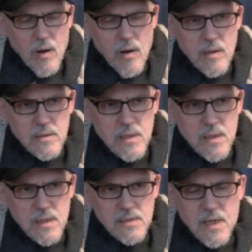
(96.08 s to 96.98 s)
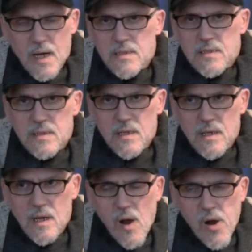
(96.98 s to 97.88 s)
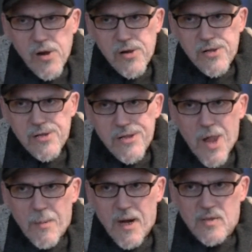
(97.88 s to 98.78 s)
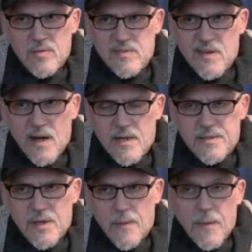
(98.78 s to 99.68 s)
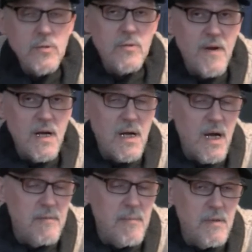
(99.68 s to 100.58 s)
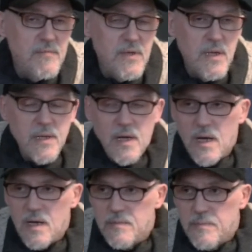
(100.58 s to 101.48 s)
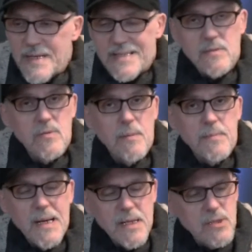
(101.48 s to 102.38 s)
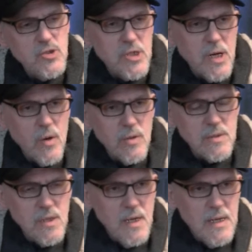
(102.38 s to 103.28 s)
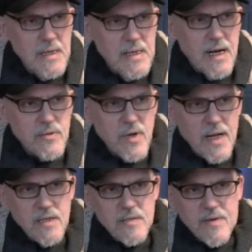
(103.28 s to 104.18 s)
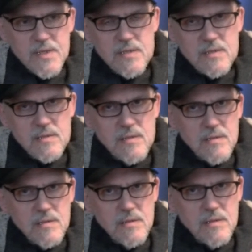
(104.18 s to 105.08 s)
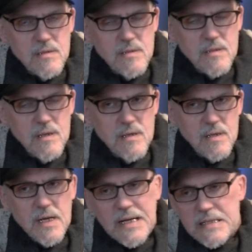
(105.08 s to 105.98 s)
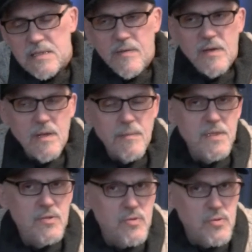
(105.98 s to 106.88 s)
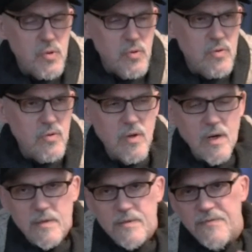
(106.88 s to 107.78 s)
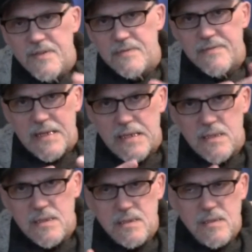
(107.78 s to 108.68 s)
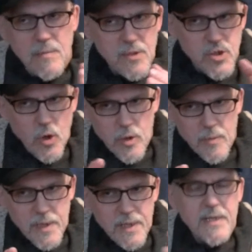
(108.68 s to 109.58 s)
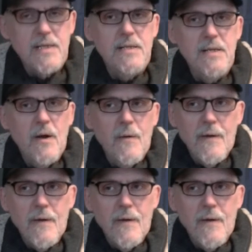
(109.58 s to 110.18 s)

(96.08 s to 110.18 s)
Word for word: Und das Ganze macht uns heiter. Also ich war gerade mal wieder da im Netz und habe nachgeschaut. Also alles, was äh, irgendwie damit zu tun oder ein Verweis, mal schauen doch mal dahin,